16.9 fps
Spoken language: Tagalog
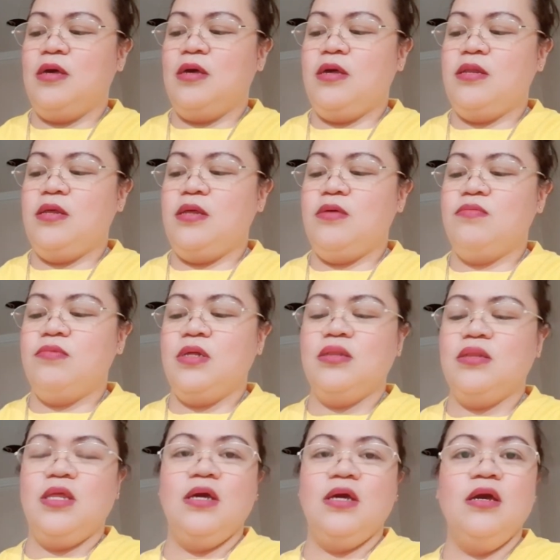And
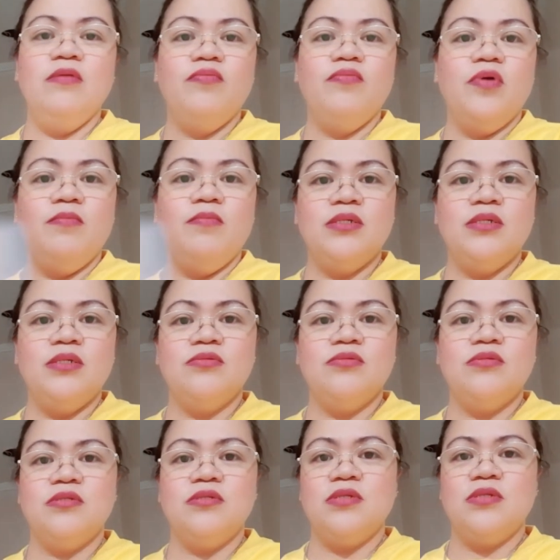everything
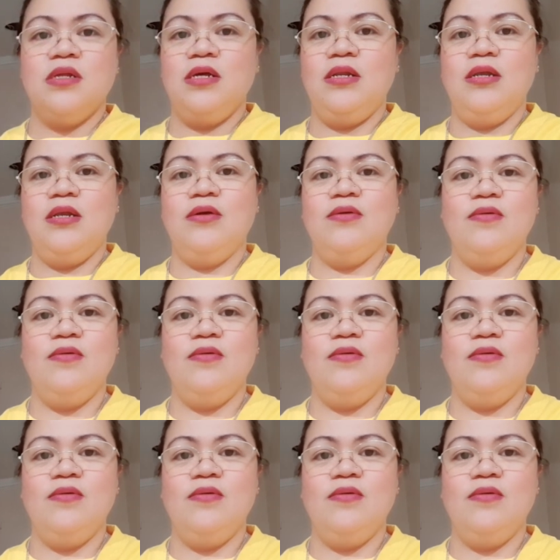information sa sarili